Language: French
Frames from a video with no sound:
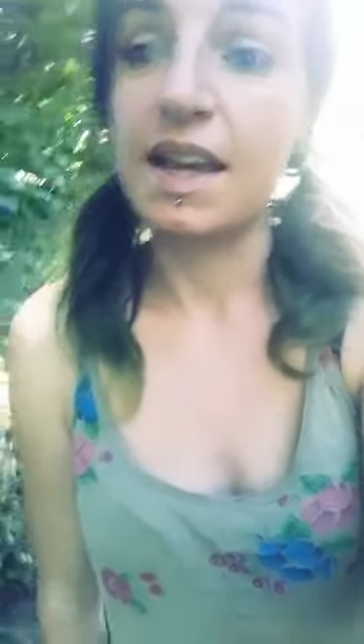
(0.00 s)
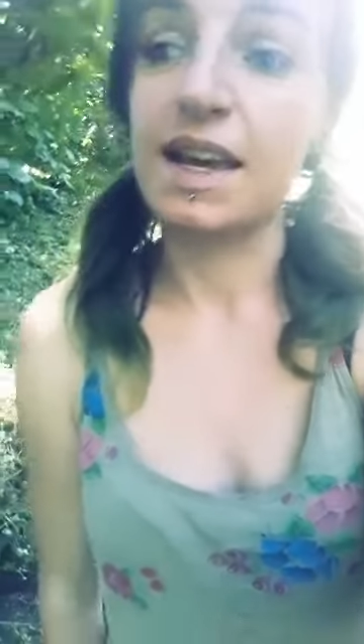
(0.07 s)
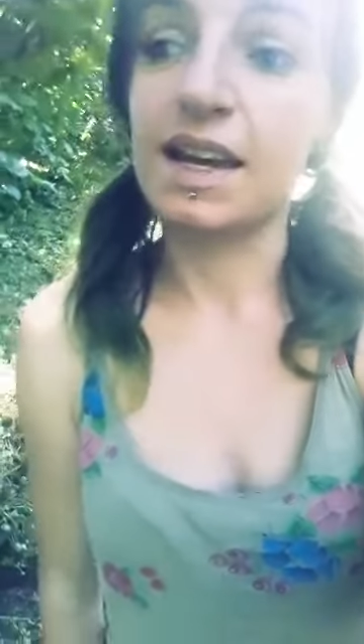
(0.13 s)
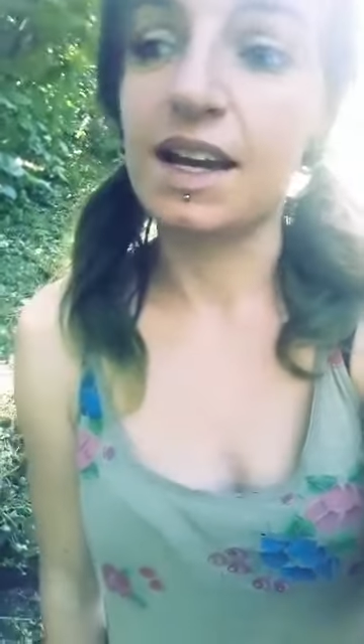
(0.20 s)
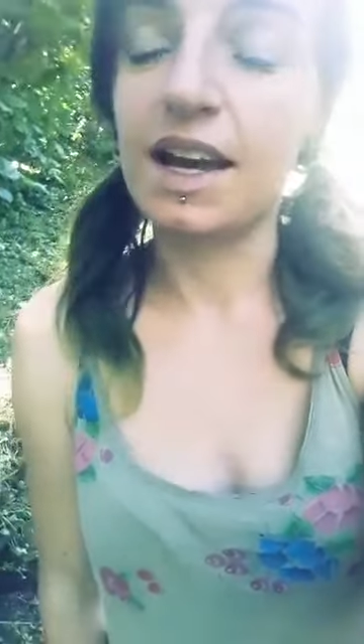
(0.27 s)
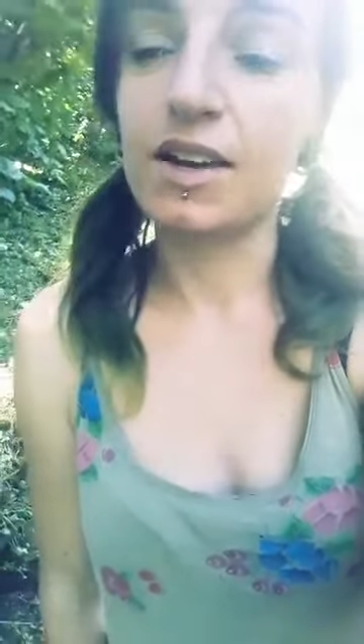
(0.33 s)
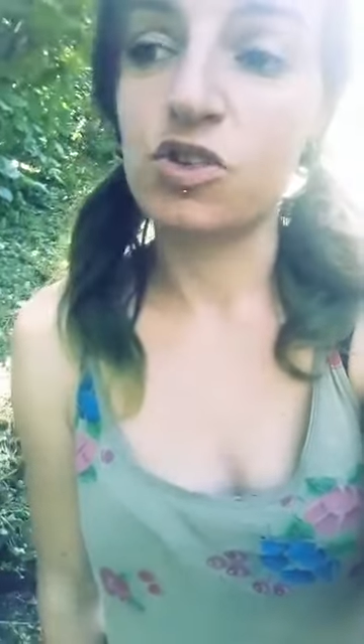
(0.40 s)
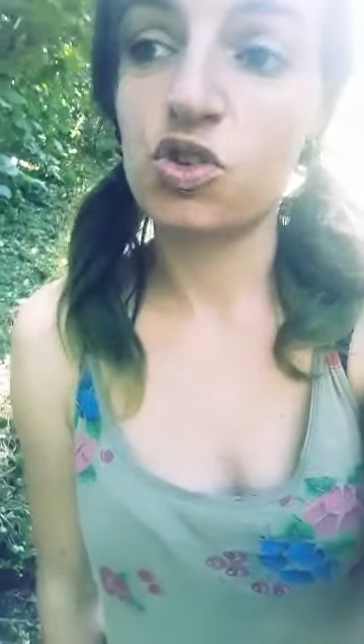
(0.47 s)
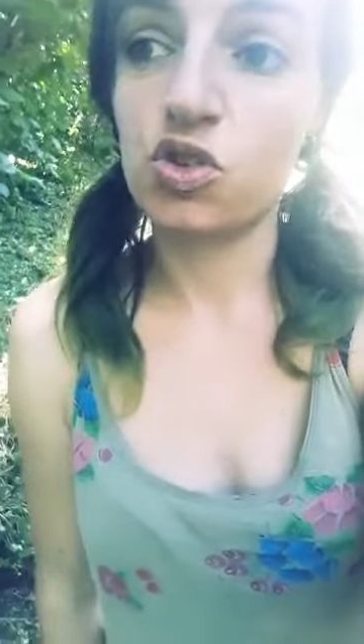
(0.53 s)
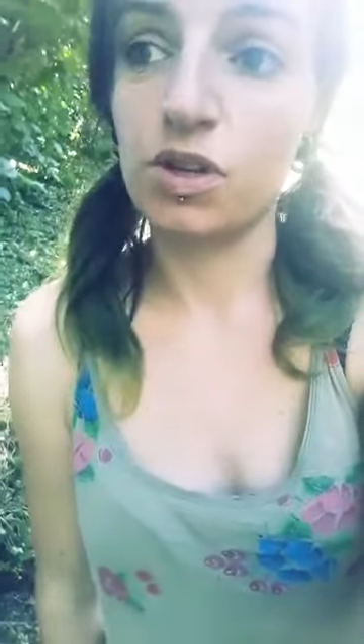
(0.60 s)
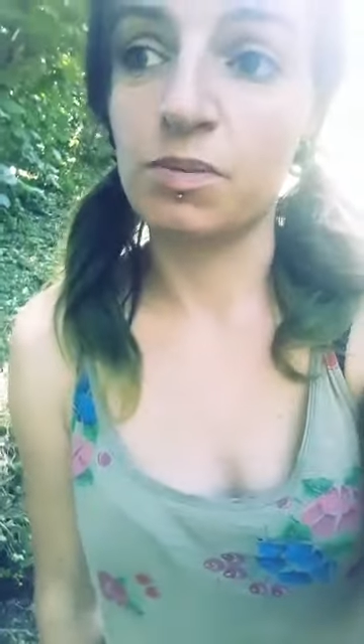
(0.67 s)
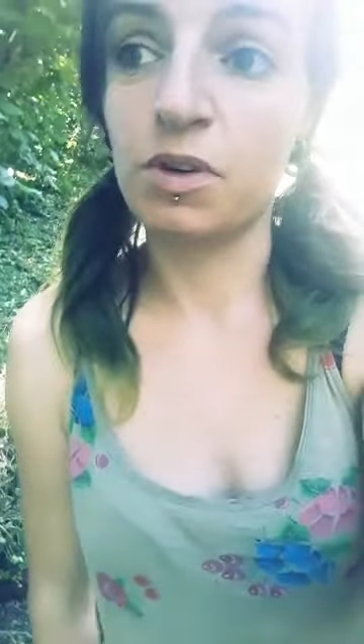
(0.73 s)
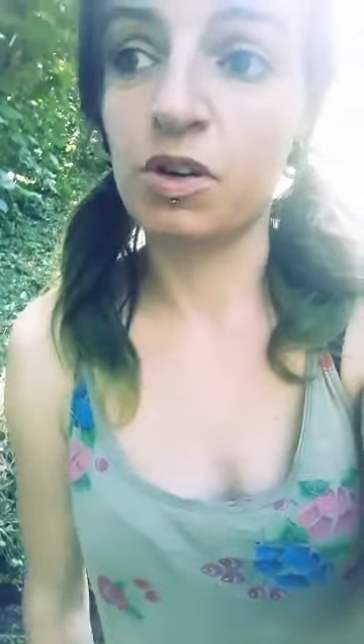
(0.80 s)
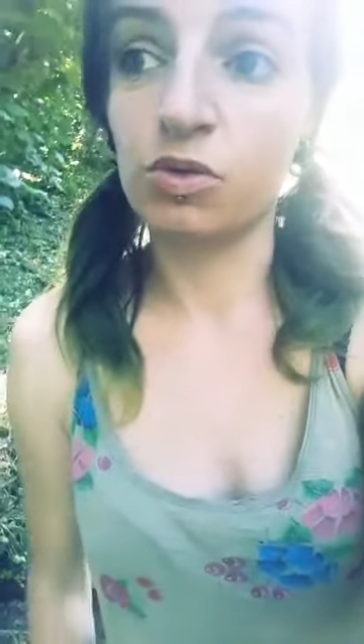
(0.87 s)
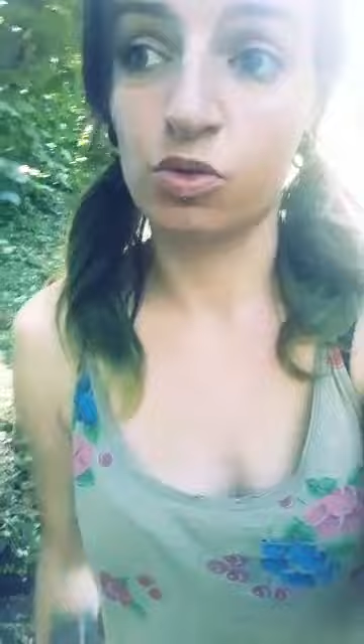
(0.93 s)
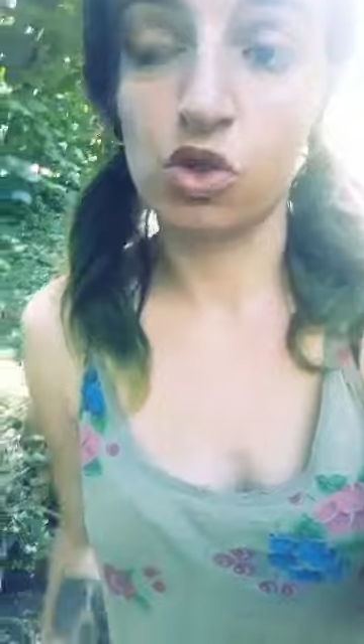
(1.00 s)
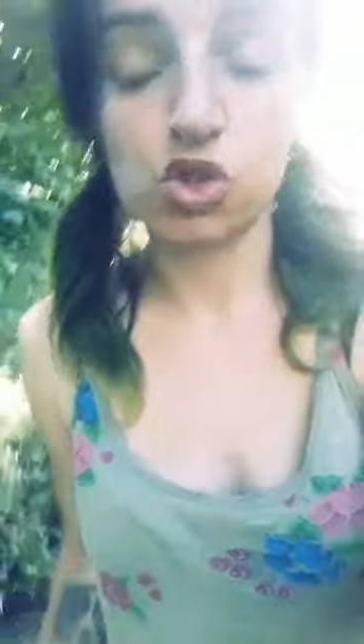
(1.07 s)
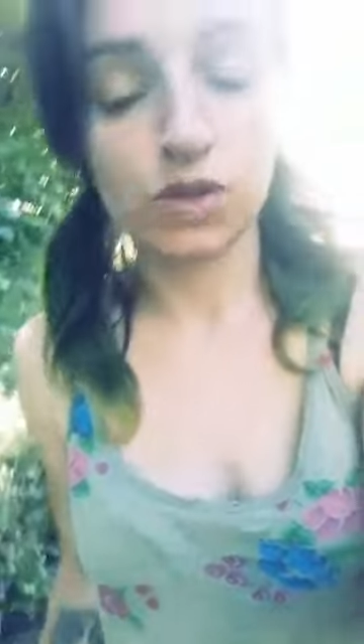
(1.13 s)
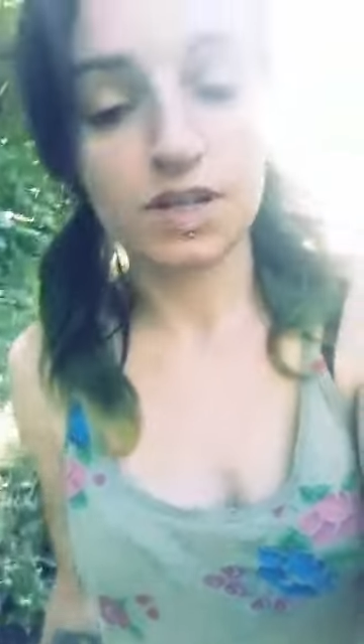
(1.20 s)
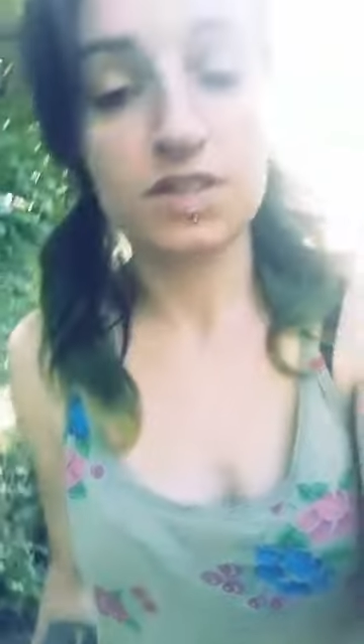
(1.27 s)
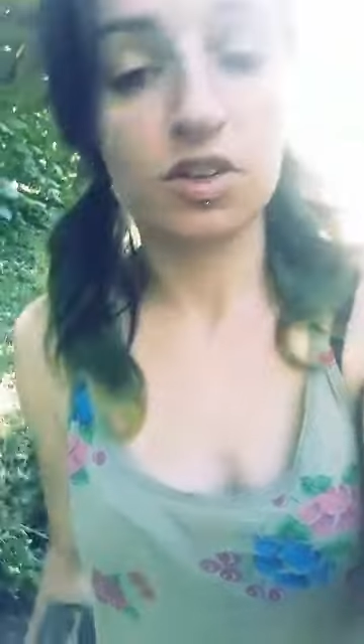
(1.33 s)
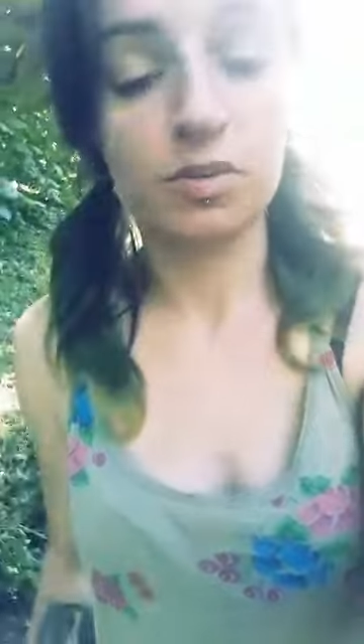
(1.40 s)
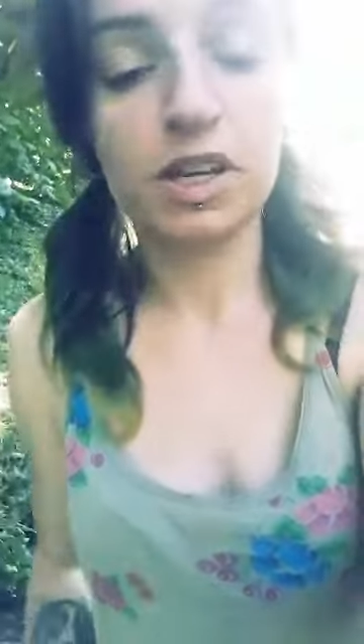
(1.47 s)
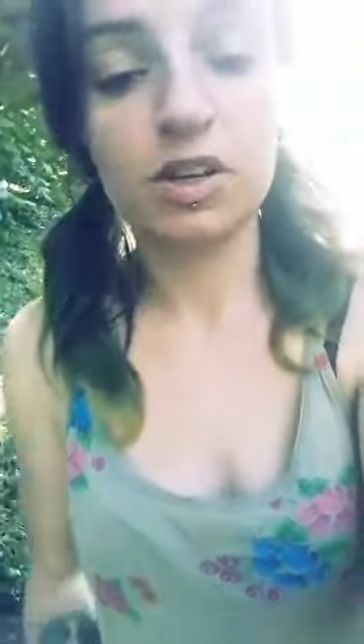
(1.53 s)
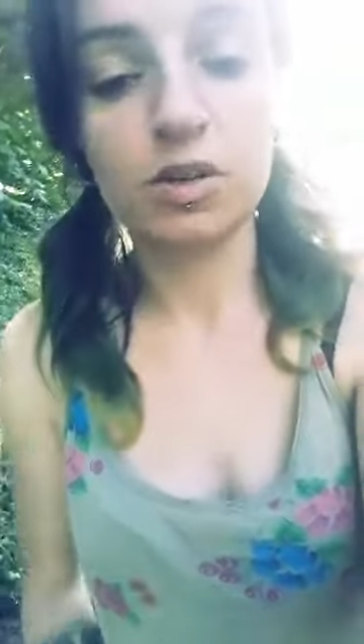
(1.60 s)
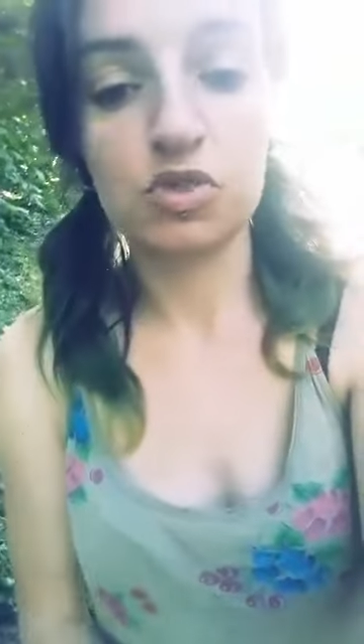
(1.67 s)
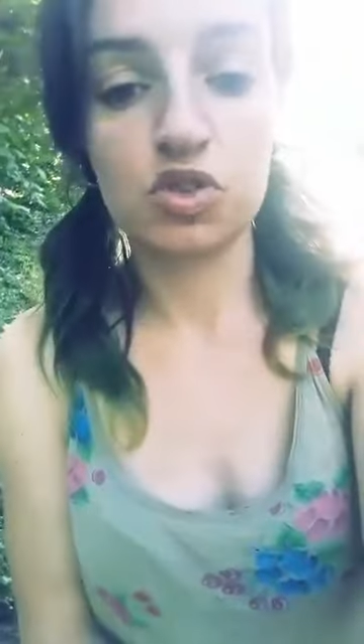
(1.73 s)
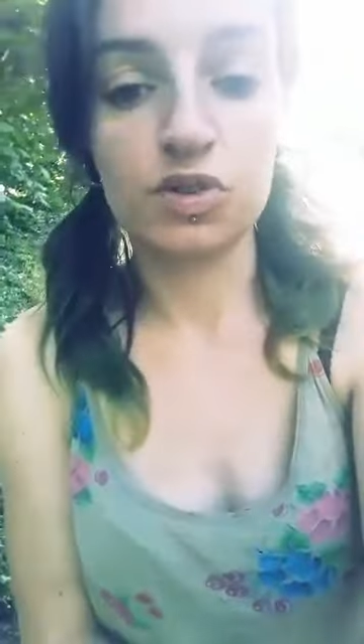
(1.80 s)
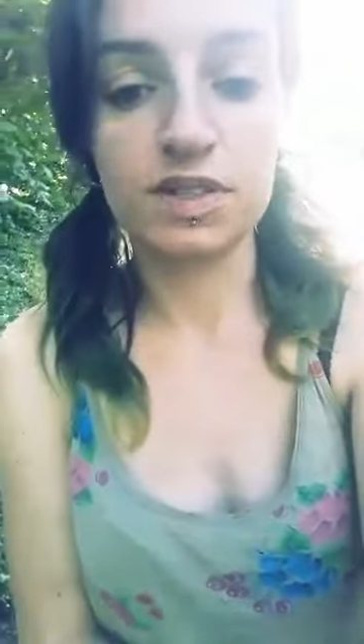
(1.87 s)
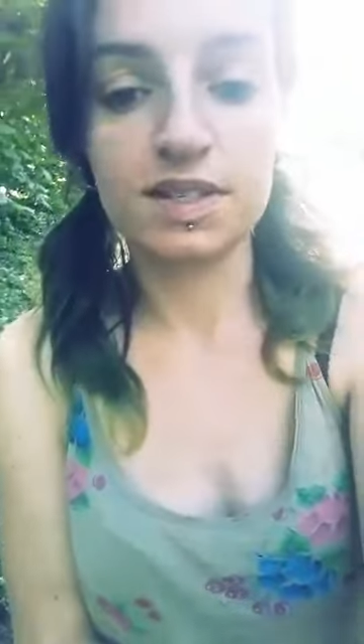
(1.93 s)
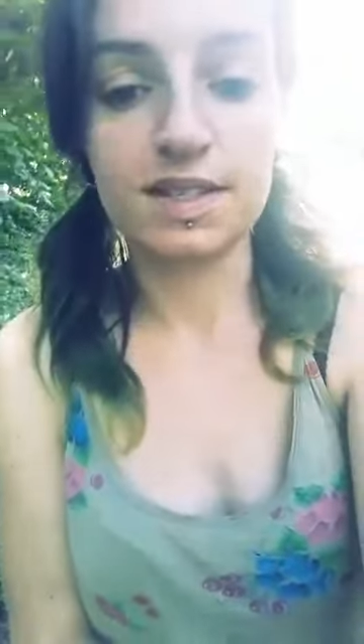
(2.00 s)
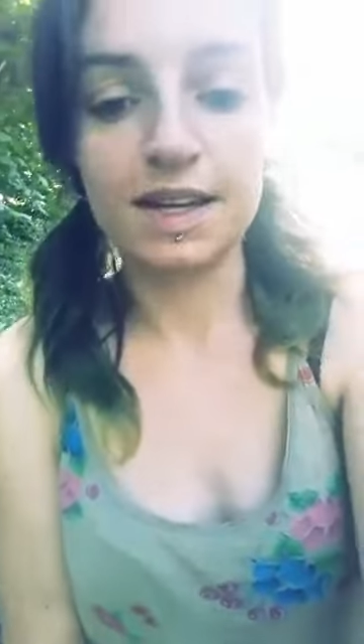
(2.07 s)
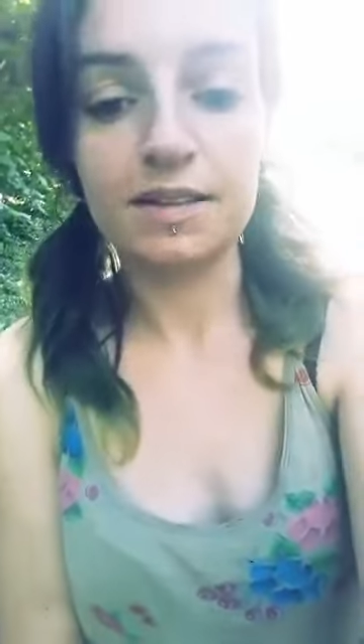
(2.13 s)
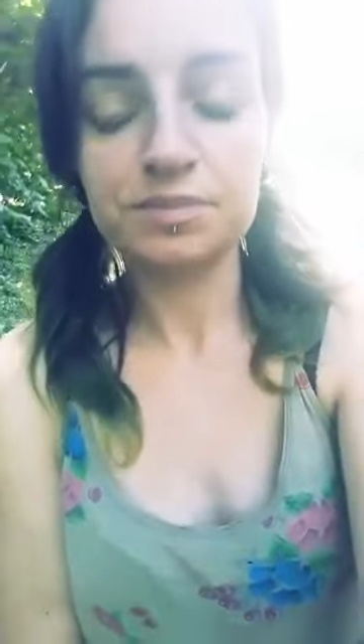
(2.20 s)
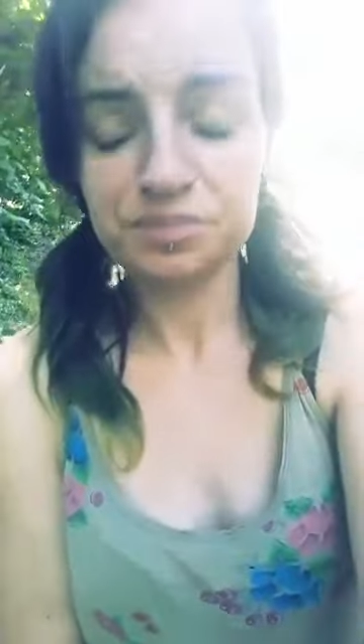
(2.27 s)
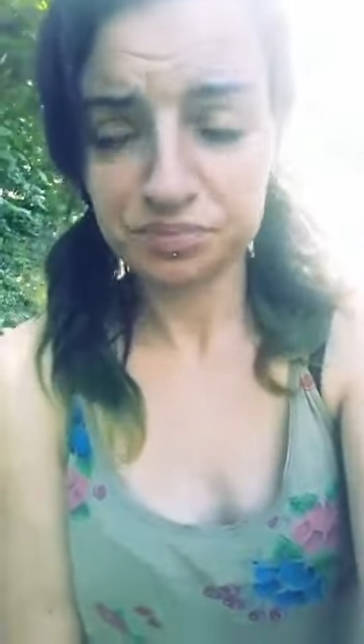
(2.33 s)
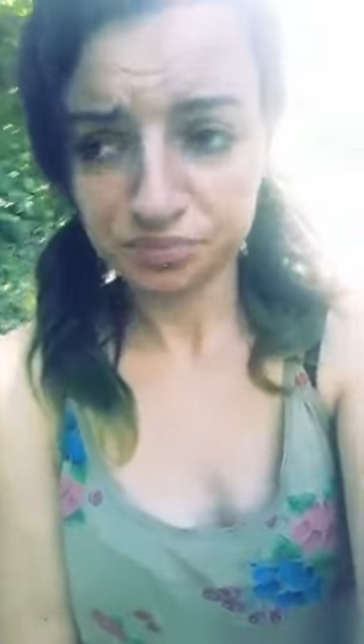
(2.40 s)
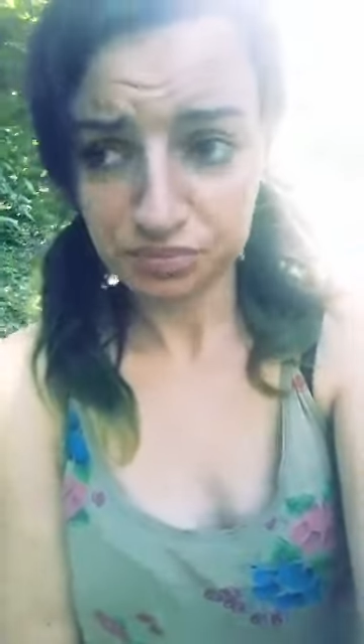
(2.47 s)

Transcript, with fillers: Et là, actuellement, donc, je suis à Sorbier, comme je le disais.